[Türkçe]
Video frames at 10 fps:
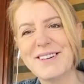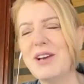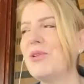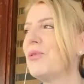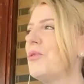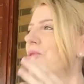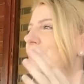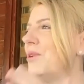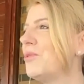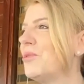Ö-
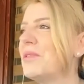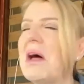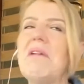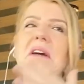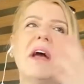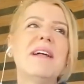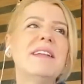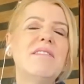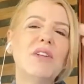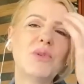özel okullar veya
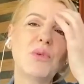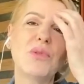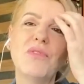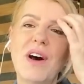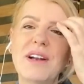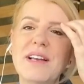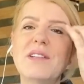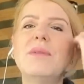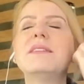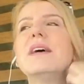devlet okulu fark
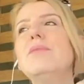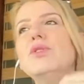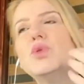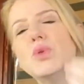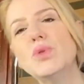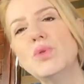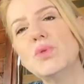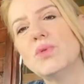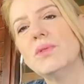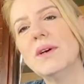etmez ama
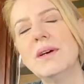çocuğunun